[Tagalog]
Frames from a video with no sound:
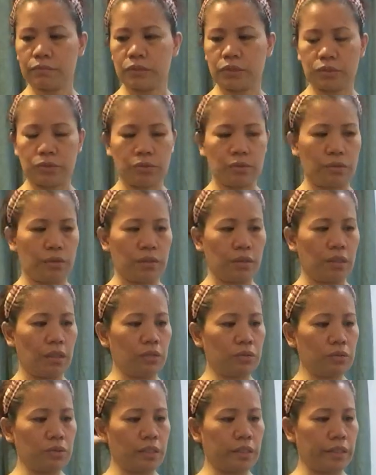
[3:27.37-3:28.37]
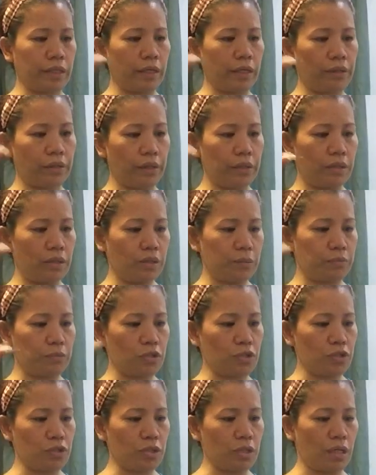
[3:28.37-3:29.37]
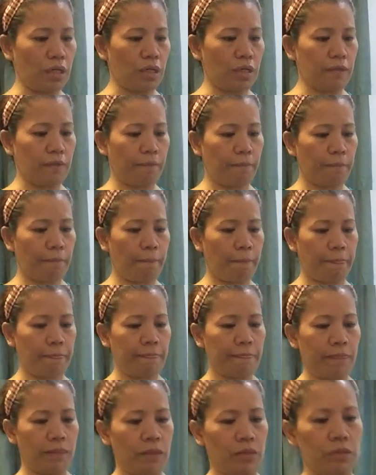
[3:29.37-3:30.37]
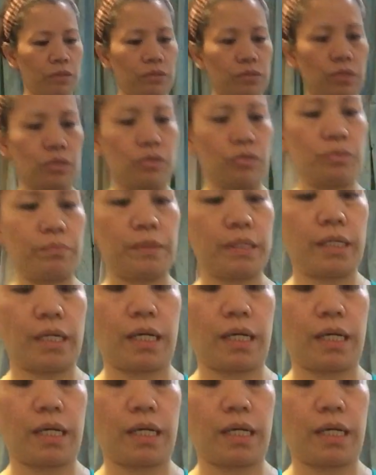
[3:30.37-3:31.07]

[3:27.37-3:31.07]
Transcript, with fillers: So, ah, ito na naka-ready na po siya. So, ito, may